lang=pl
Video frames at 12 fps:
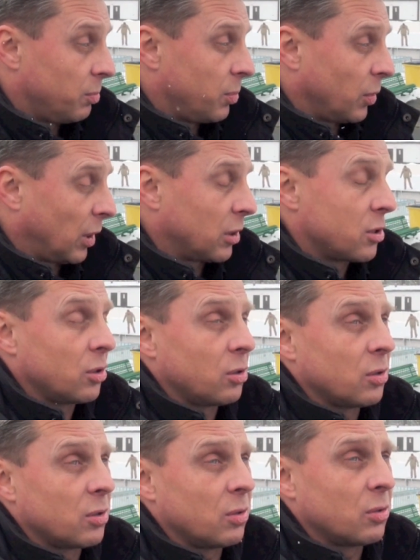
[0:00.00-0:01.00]
ponad
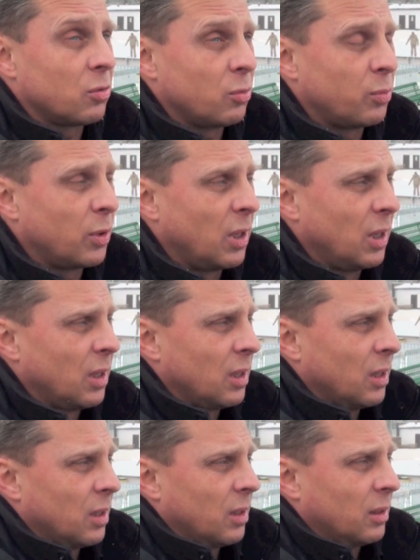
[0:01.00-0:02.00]
3000 osób.
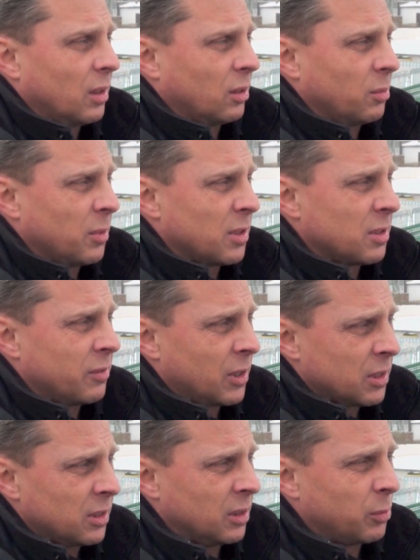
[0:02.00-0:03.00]
Natomiast
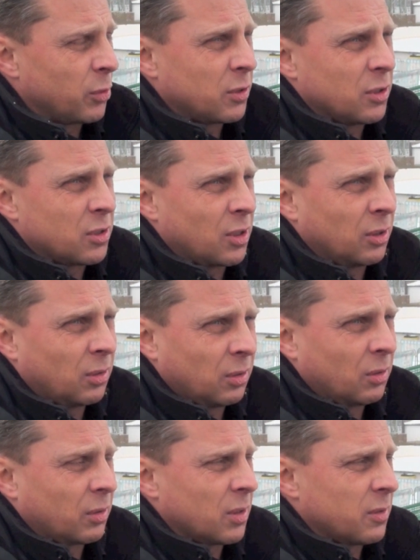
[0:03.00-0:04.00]
rewelacyjny był styczeń, no
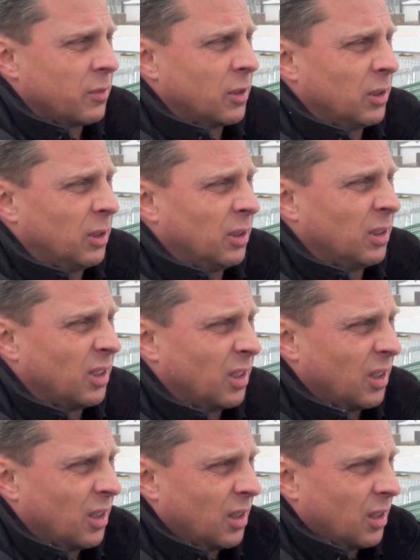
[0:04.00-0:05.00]
i okres ferii
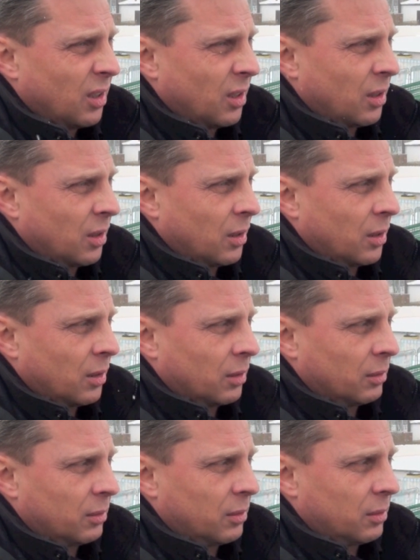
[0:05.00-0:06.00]

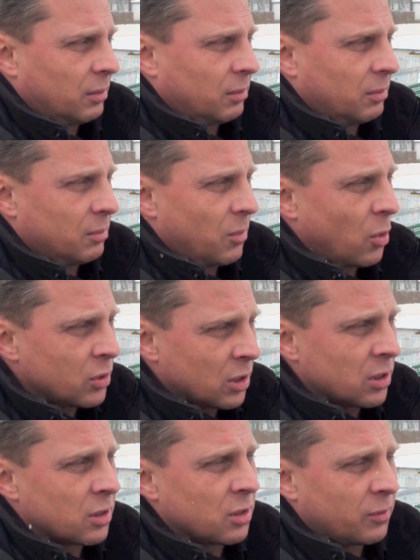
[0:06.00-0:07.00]
a
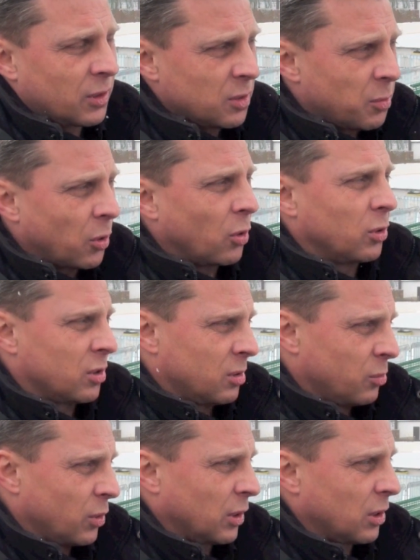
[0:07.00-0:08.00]
można szacować spokojnie, że
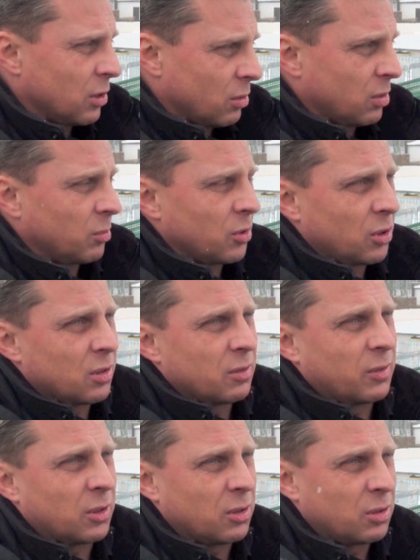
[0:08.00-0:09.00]
to było jakieś 8
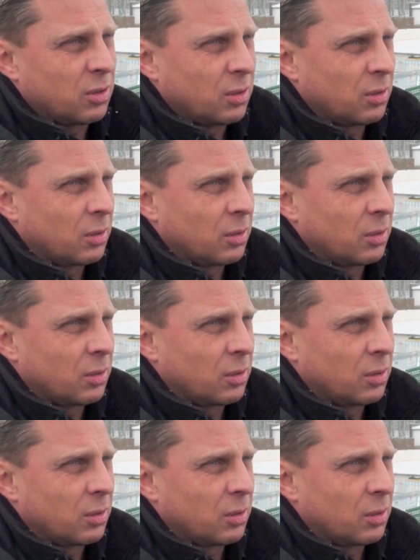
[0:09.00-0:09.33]
tysięcy wejść.